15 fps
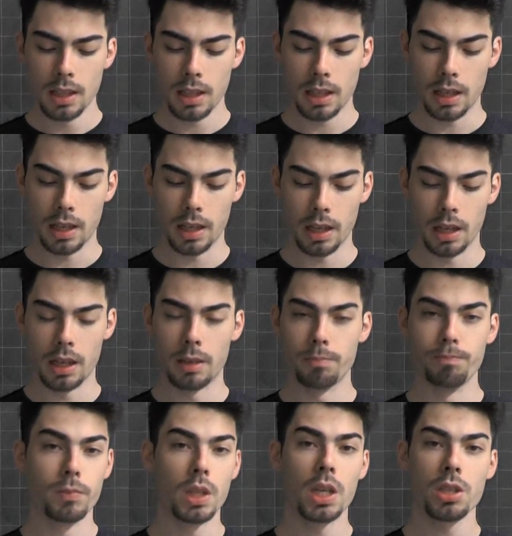
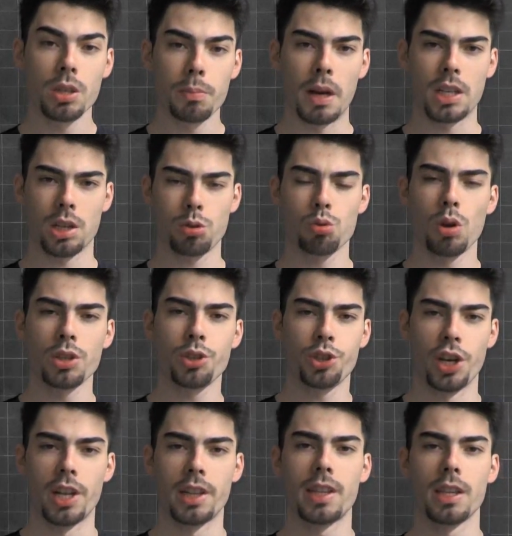eh, che si basa sulla
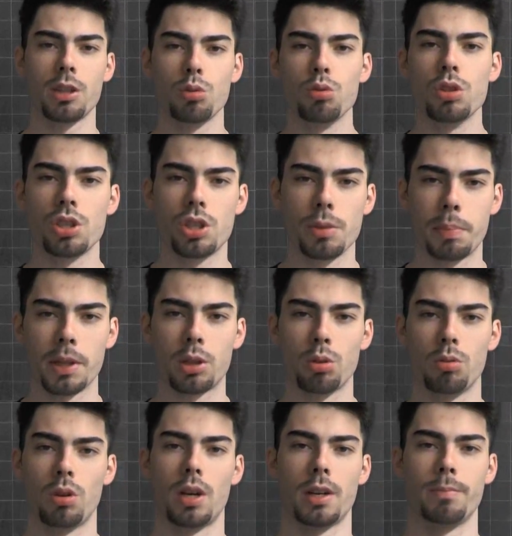scelta di un
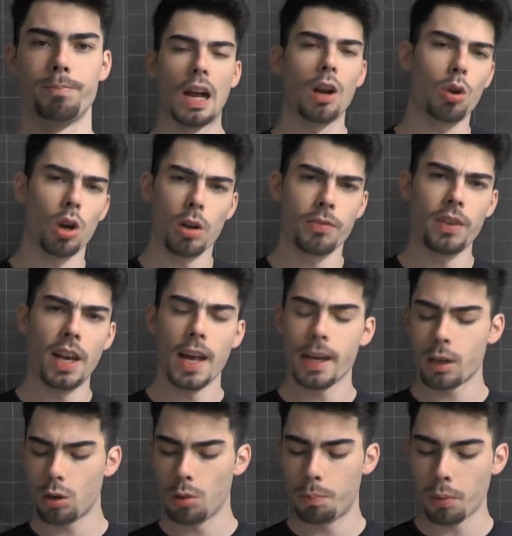dissipatore. Allora vi
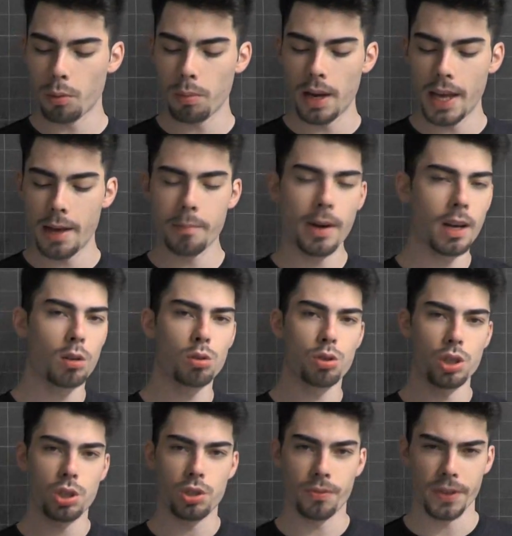leggo il problema
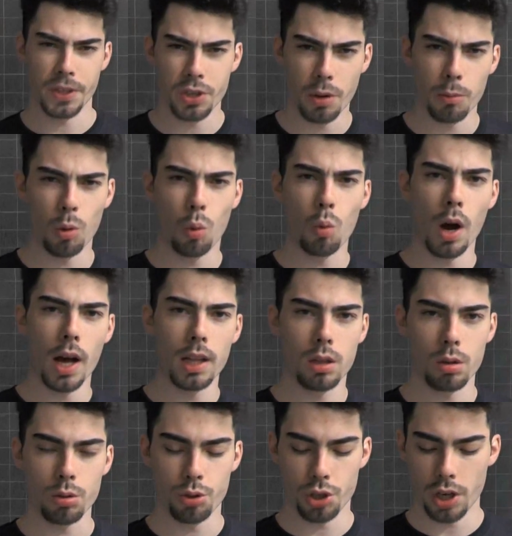così ci facciamo un
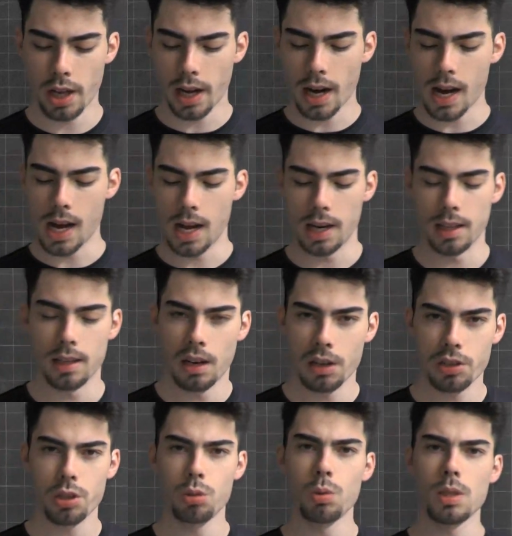quadro generale della
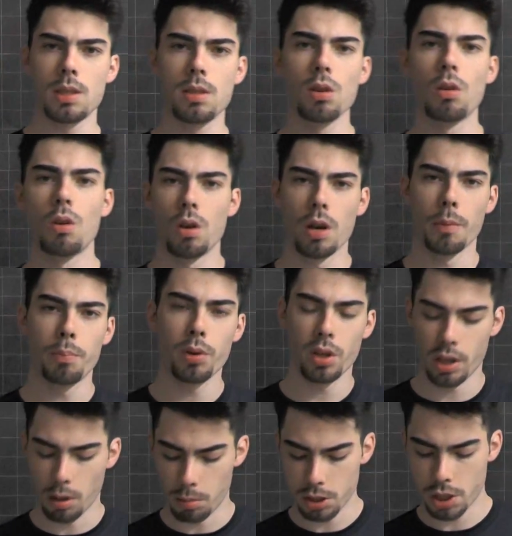situazione, poi
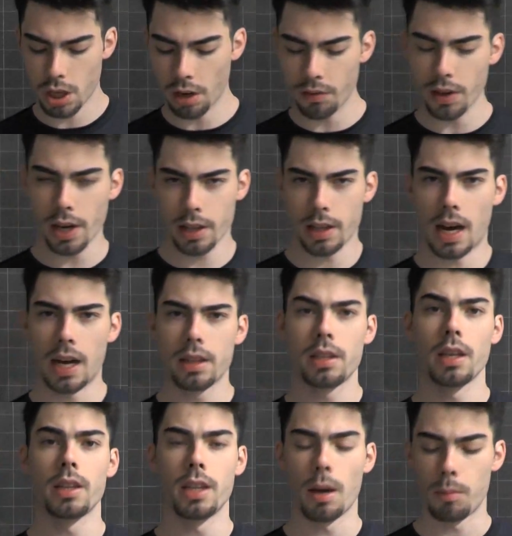andiamo a scrivere i dati
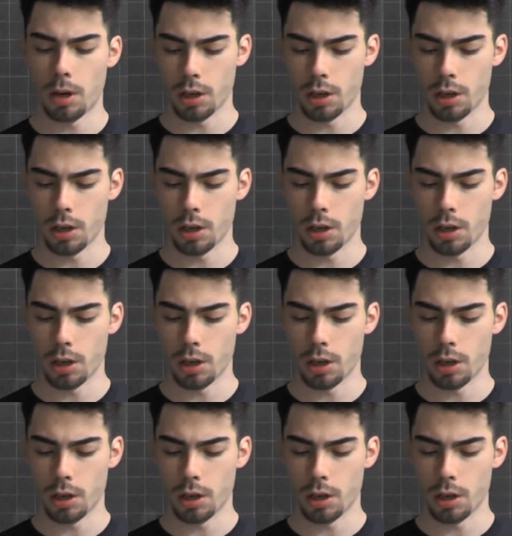e andiamo a